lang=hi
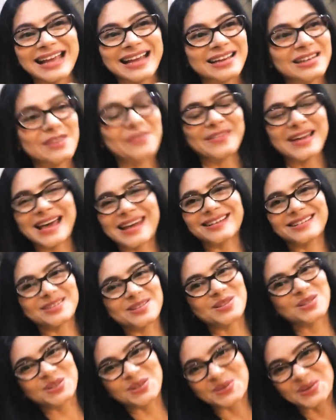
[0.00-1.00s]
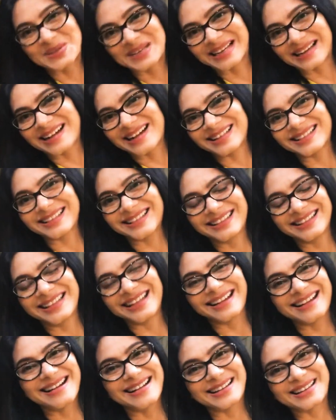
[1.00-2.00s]
नेगेटिव uh, कैरेक्टर्स को निखार
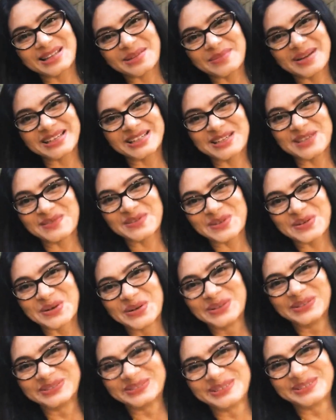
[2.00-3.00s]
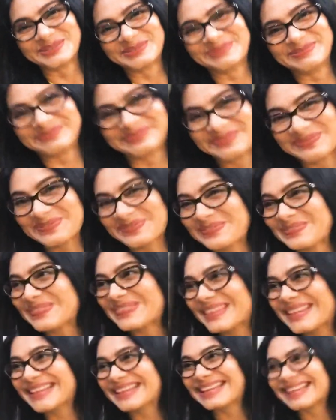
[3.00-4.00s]
निखारते बैठी हुई हूँ
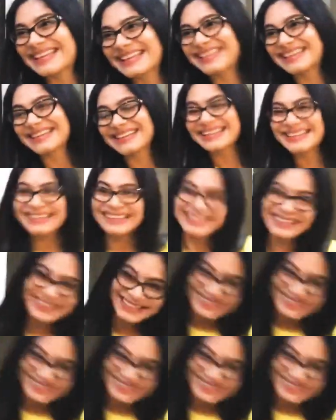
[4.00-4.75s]
एक्चुअली देखा जाए तो